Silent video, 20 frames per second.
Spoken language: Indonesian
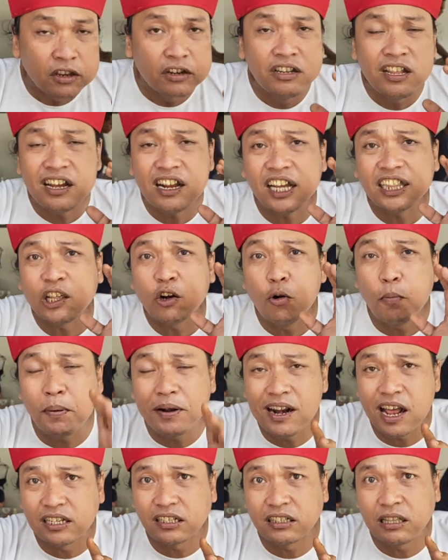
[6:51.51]
dia nggak terlalu
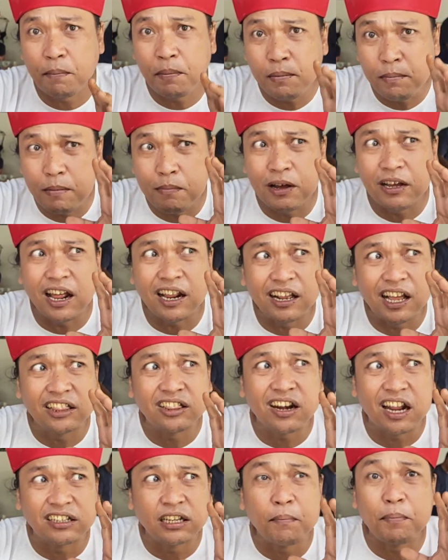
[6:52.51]
pedas tapi memang
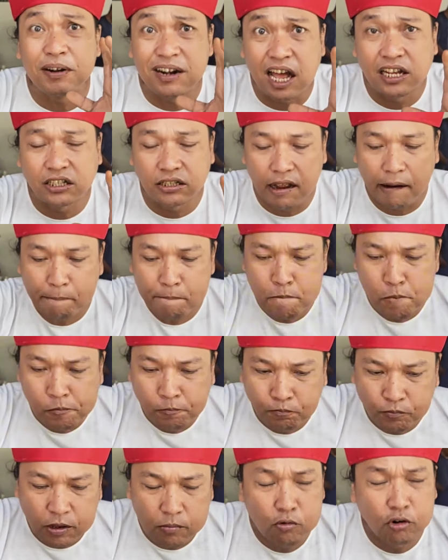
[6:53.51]
agak terasa pedas ya
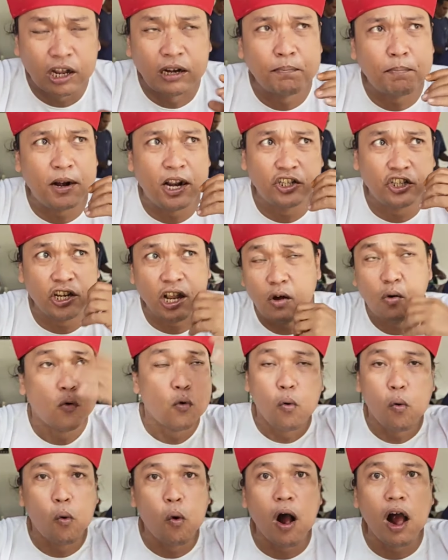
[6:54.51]
bukan pedas yang
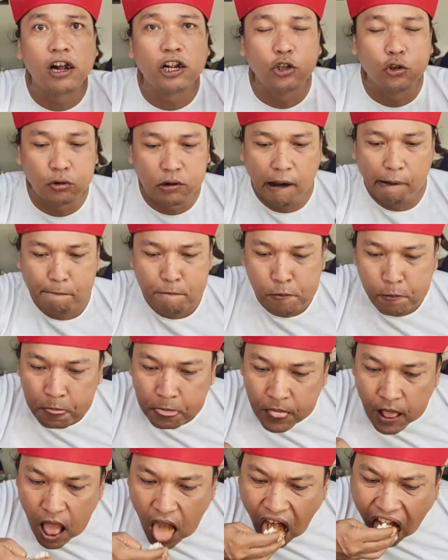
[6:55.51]
wah gitu enggak
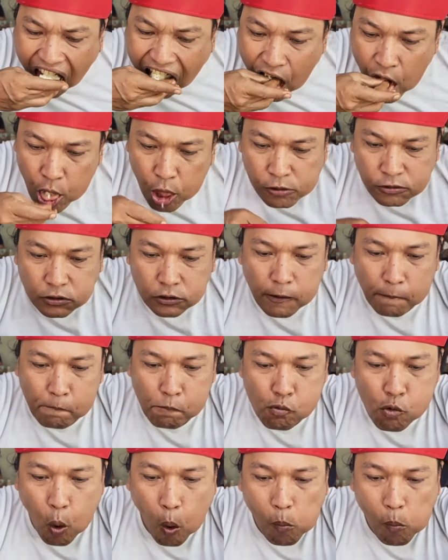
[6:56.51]
hmm.